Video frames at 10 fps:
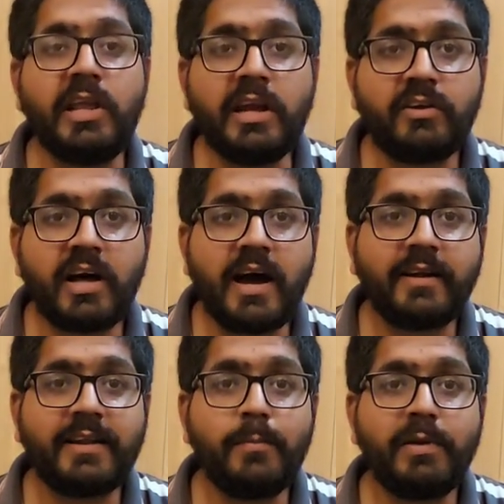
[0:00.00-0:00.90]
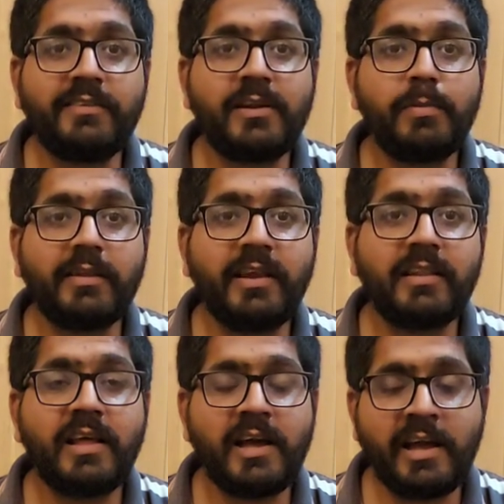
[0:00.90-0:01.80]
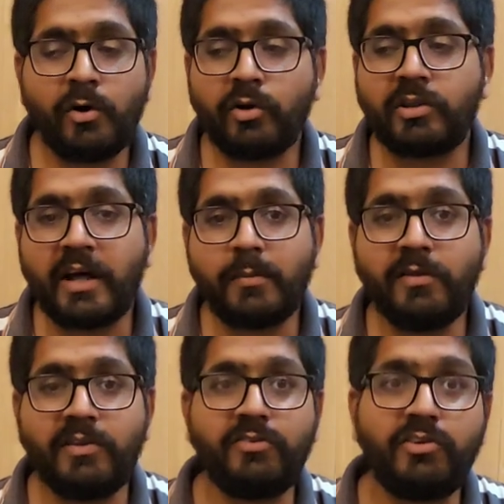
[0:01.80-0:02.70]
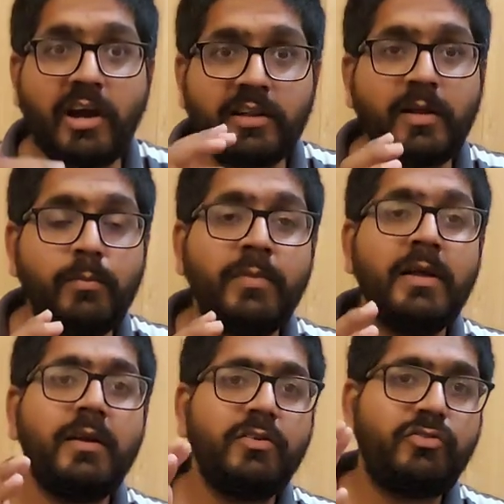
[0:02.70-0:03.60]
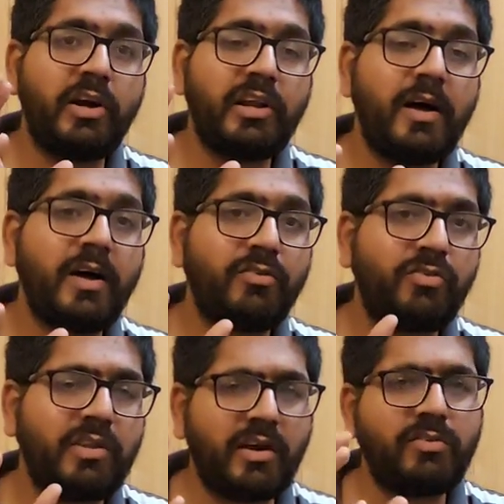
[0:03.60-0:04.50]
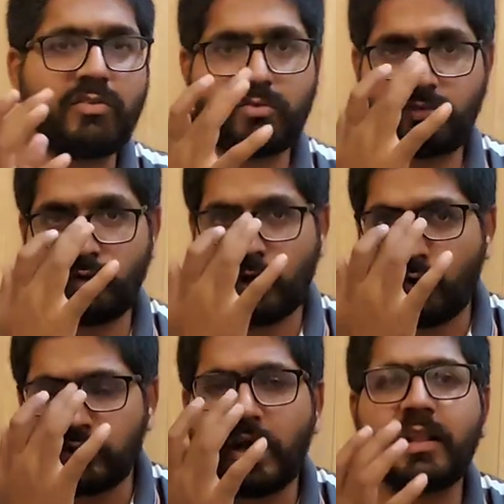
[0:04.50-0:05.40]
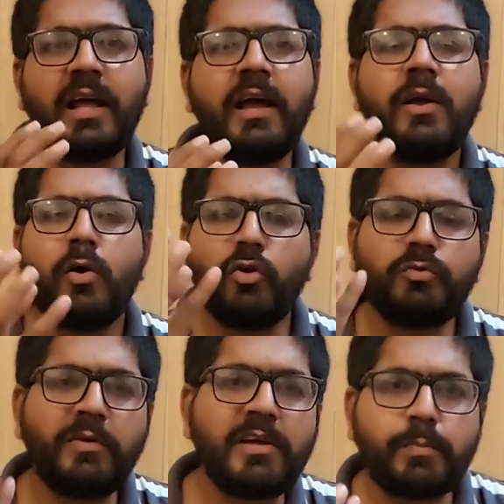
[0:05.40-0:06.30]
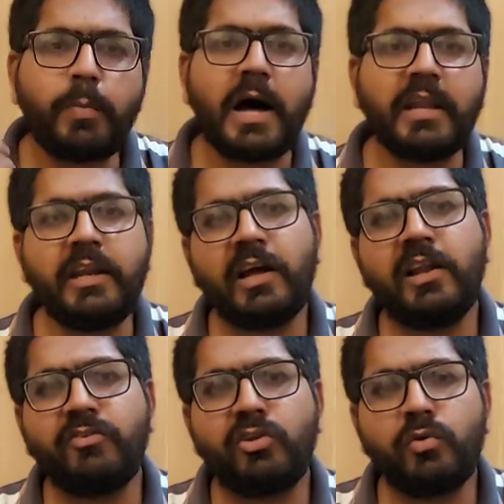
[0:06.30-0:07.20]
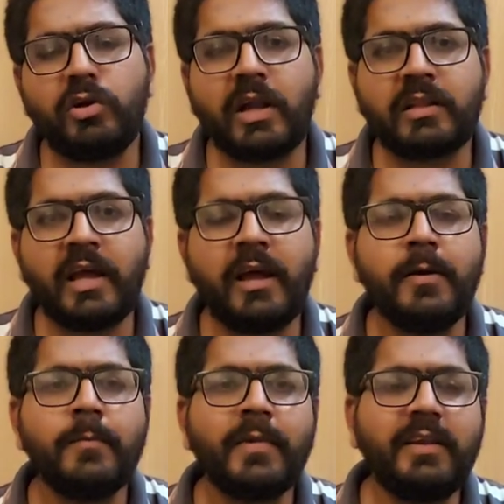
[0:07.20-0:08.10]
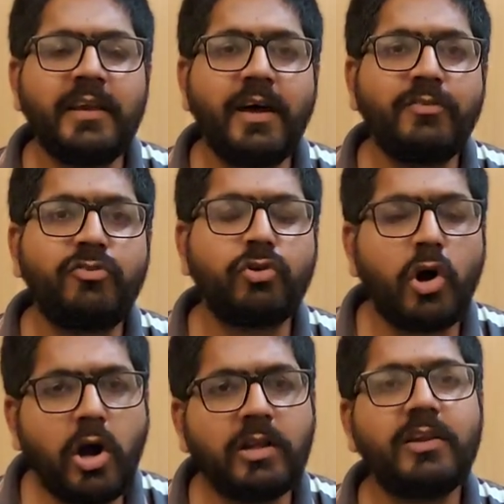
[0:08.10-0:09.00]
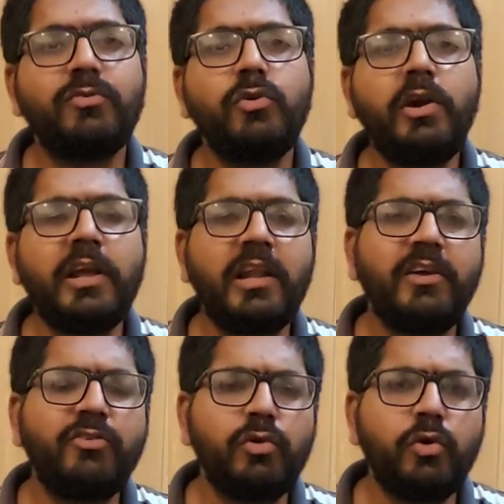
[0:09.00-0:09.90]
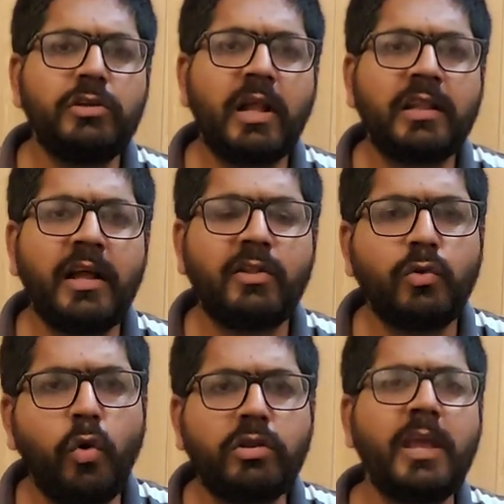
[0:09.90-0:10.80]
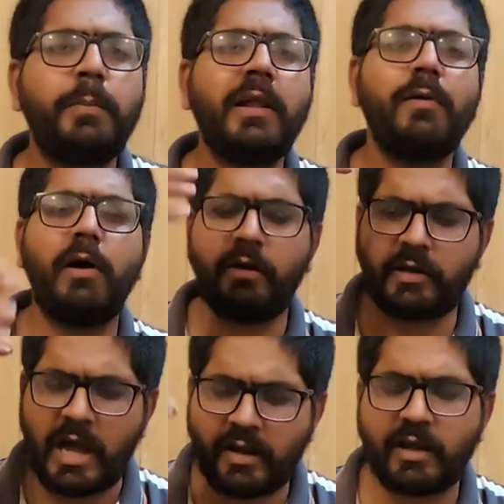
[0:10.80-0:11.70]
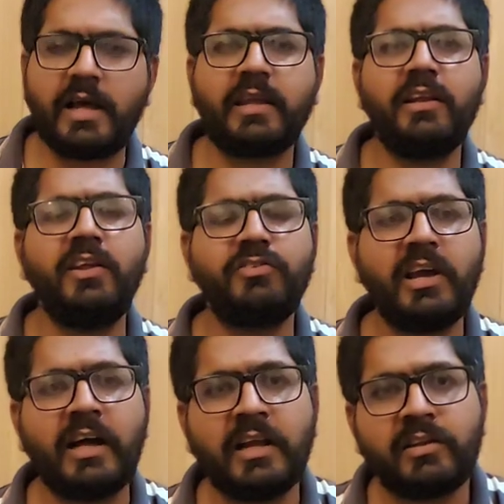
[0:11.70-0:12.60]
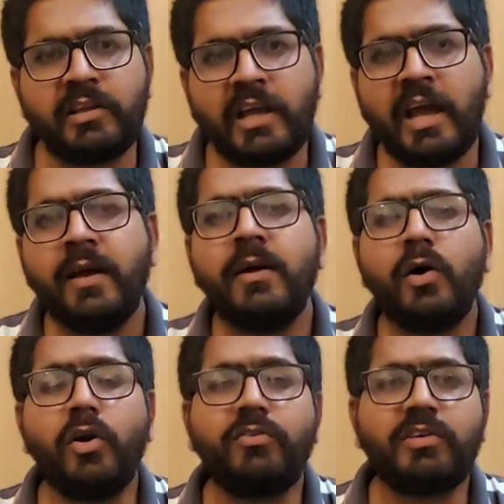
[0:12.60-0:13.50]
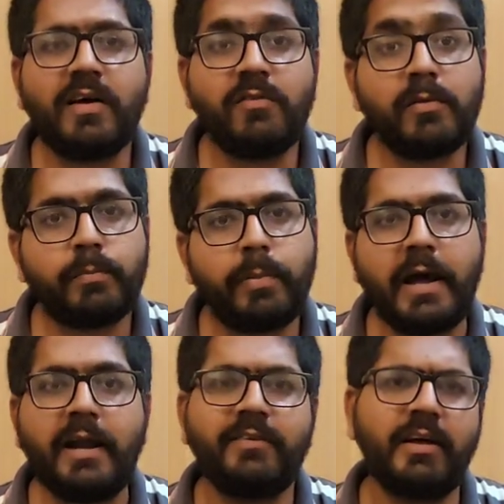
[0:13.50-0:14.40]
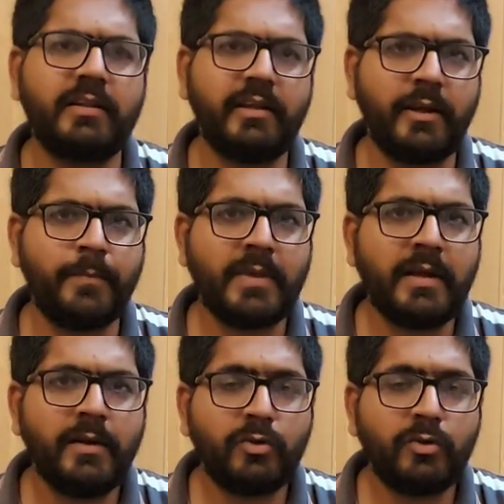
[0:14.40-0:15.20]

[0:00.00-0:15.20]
ठीक ठाक टेम्परेचर बढ़ जाता है और थान में से यकदम चड्डा सख्त सुरख हो जाता है उसमें से पानी निकलना शुरू हो जाता है या सौ कलर फ्लूड निकलना शुरू हो जाता है दूध की पैदावार ठक करके नीचे आ जाती है और जानवर बैठ जाते हैं